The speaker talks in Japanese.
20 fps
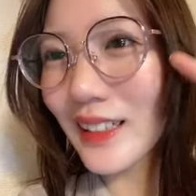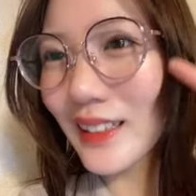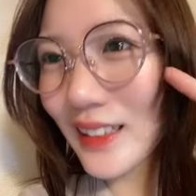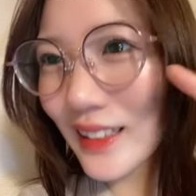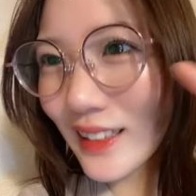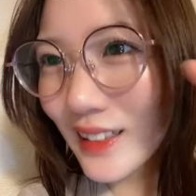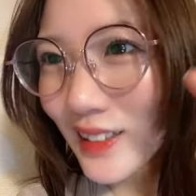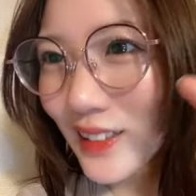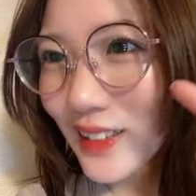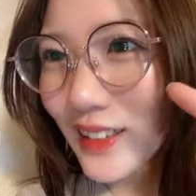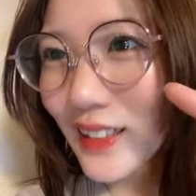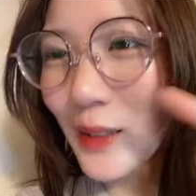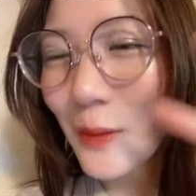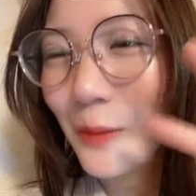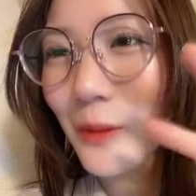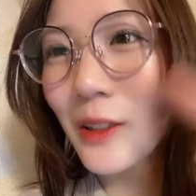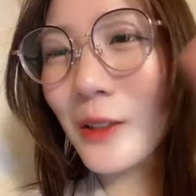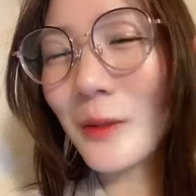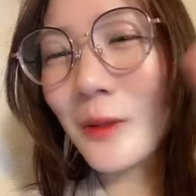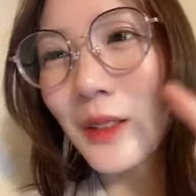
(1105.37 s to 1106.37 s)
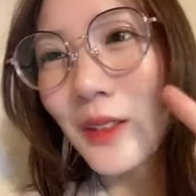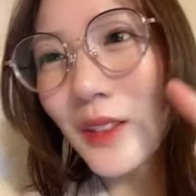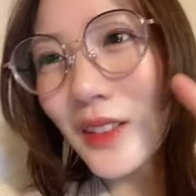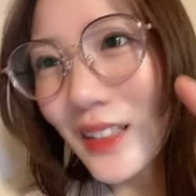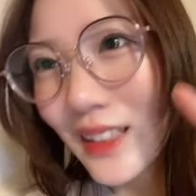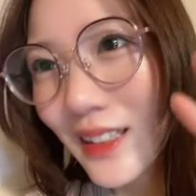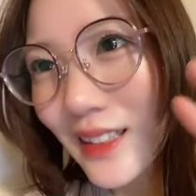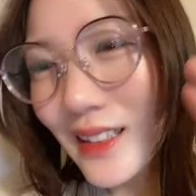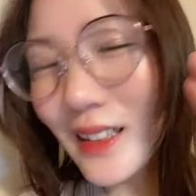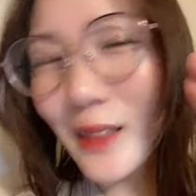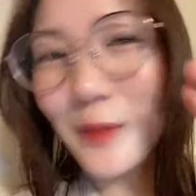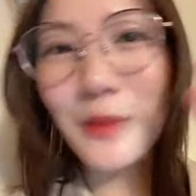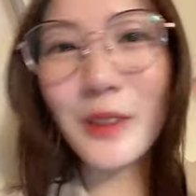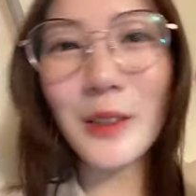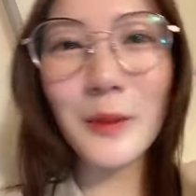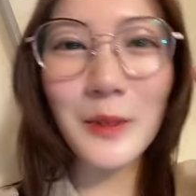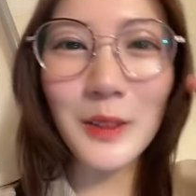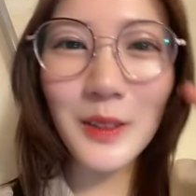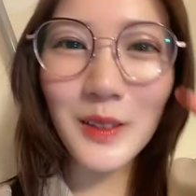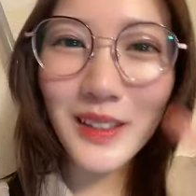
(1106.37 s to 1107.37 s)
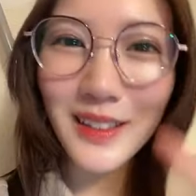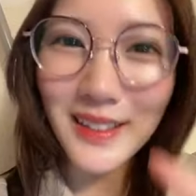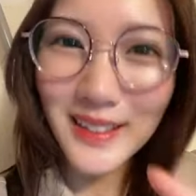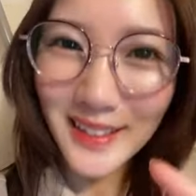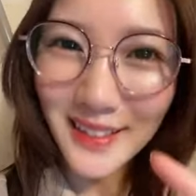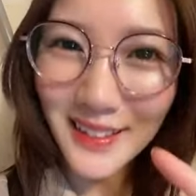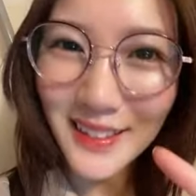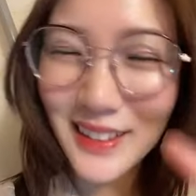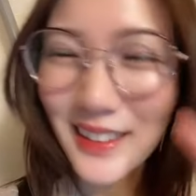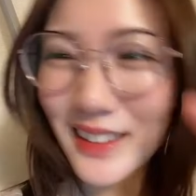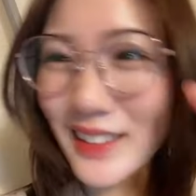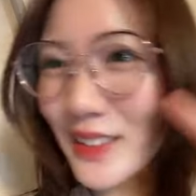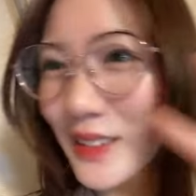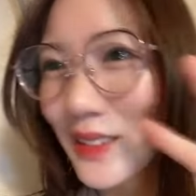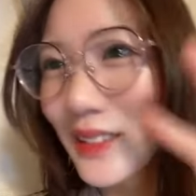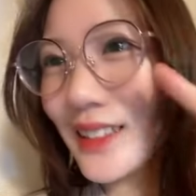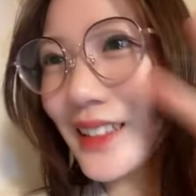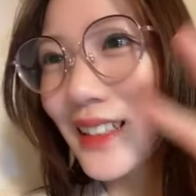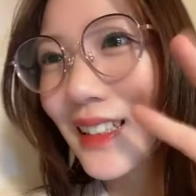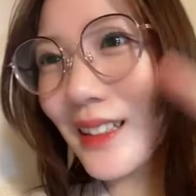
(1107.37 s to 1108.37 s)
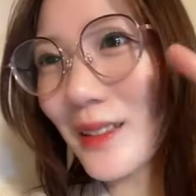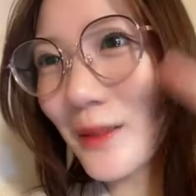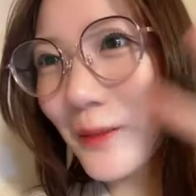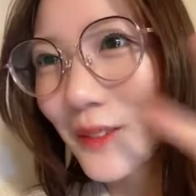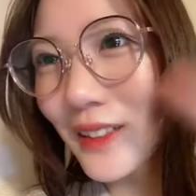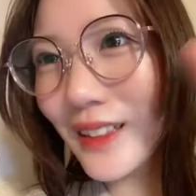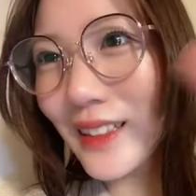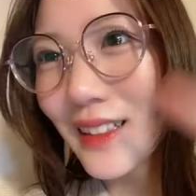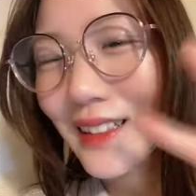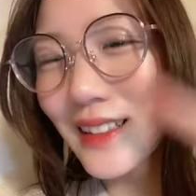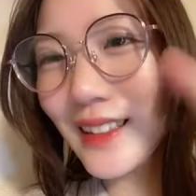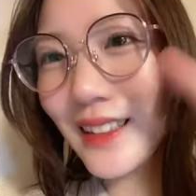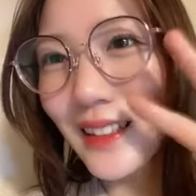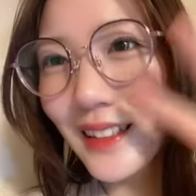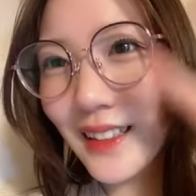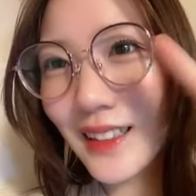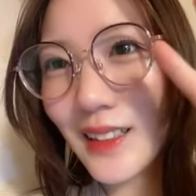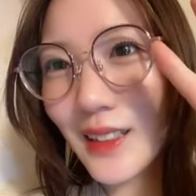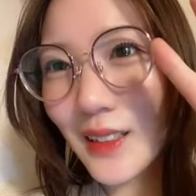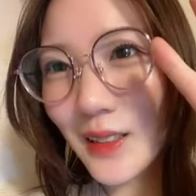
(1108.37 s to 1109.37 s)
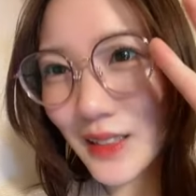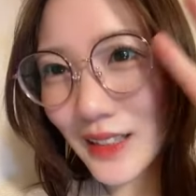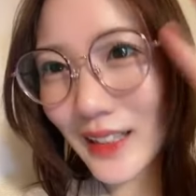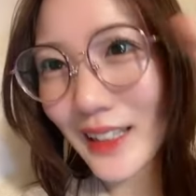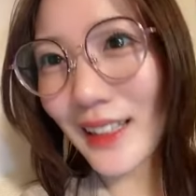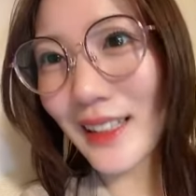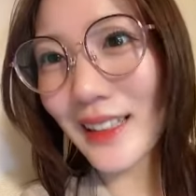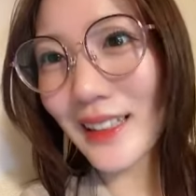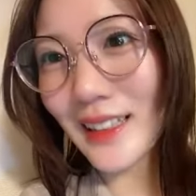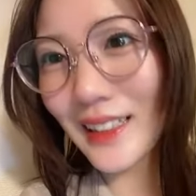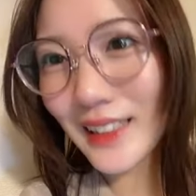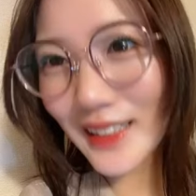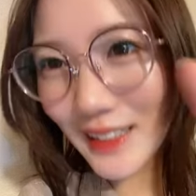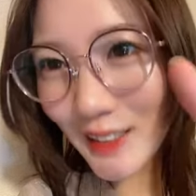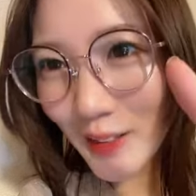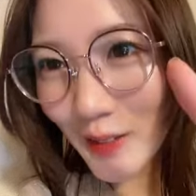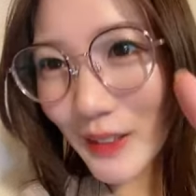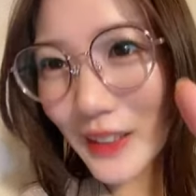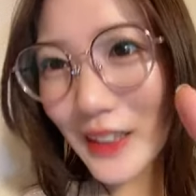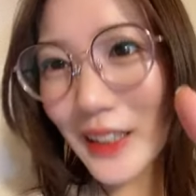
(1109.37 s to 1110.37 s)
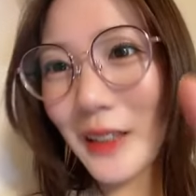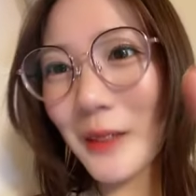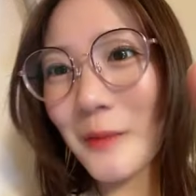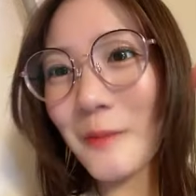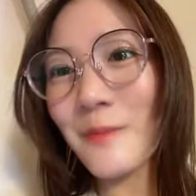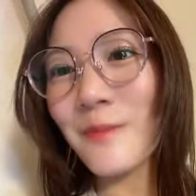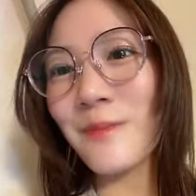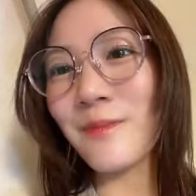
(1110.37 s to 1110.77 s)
2位の方村人 T さん村人 T さんありがとうございますそして1位の方